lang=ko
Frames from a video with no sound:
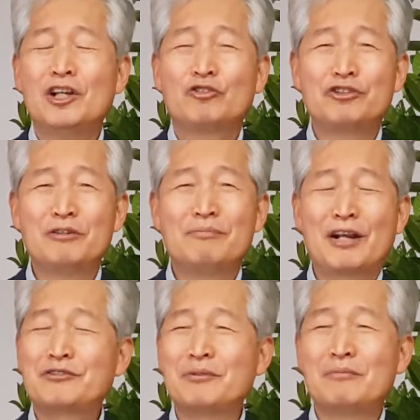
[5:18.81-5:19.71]
주님
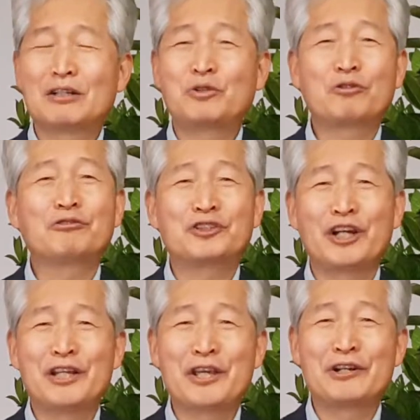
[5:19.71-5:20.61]
말씀이 막
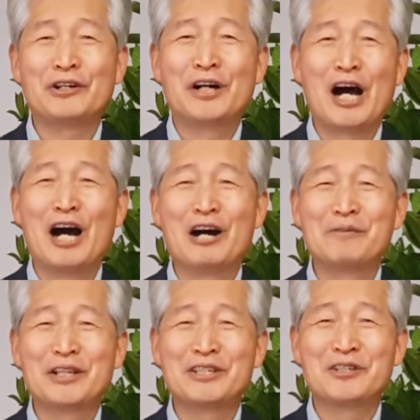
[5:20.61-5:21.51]
솟구쳐야 돼요.
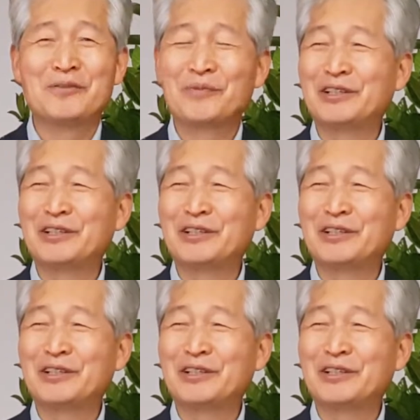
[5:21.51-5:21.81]
아멘이죠.